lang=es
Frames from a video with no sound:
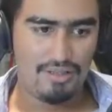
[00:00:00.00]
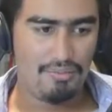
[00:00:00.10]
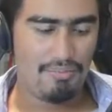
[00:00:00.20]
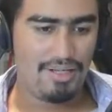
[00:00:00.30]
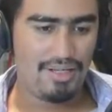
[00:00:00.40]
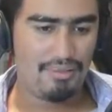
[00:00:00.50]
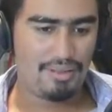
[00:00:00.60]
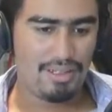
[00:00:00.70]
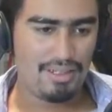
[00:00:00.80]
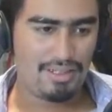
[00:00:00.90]
Van a
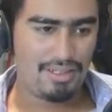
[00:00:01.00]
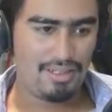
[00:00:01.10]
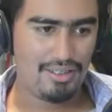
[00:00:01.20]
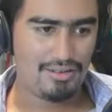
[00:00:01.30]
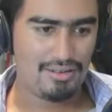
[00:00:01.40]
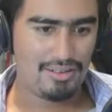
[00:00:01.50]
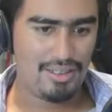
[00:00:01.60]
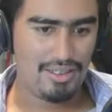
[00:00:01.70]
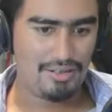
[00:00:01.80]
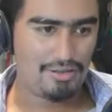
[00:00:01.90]
venir aquí
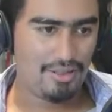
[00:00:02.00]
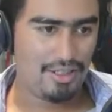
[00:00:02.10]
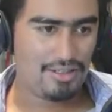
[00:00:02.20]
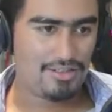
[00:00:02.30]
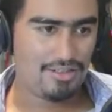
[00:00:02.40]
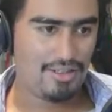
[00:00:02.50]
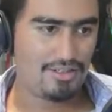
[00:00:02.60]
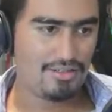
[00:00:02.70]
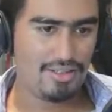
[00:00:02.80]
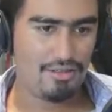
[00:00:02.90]
tirando
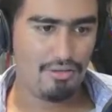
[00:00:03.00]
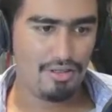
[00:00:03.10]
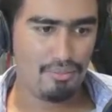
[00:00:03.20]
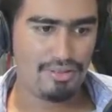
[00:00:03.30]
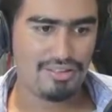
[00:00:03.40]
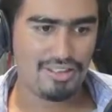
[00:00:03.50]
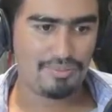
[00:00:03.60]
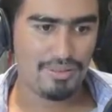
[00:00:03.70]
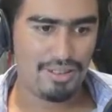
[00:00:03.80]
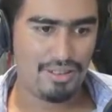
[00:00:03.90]
leches y cuando menos se
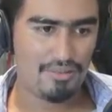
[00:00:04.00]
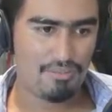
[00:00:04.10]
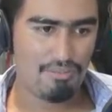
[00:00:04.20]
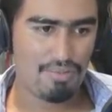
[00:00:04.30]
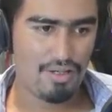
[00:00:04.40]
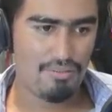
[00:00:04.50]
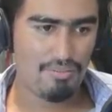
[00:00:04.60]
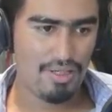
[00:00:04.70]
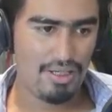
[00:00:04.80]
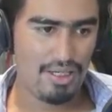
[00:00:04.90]
esperen, ¡Pum!
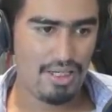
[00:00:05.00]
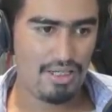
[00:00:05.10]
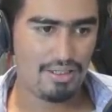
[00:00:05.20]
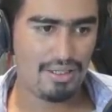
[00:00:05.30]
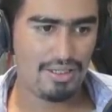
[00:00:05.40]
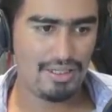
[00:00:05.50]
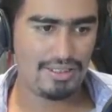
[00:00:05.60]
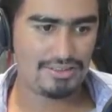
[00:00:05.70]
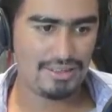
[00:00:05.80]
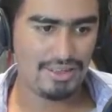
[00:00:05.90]
¿Vale? Que
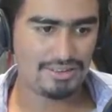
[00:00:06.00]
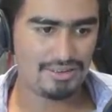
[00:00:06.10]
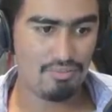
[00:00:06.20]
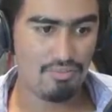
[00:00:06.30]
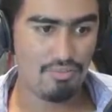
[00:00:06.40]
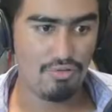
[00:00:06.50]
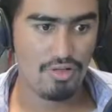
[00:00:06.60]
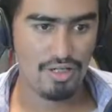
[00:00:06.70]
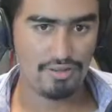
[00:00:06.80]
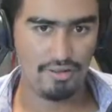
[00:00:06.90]
ya estás
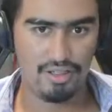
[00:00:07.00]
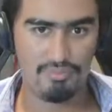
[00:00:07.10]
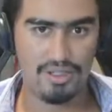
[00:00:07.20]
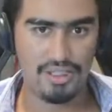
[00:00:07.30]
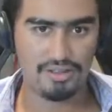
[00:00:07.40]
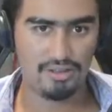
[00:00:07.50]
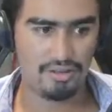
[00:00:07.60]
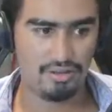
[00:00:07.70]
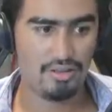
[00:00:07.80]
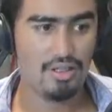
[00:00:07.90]
muerto, hermanito.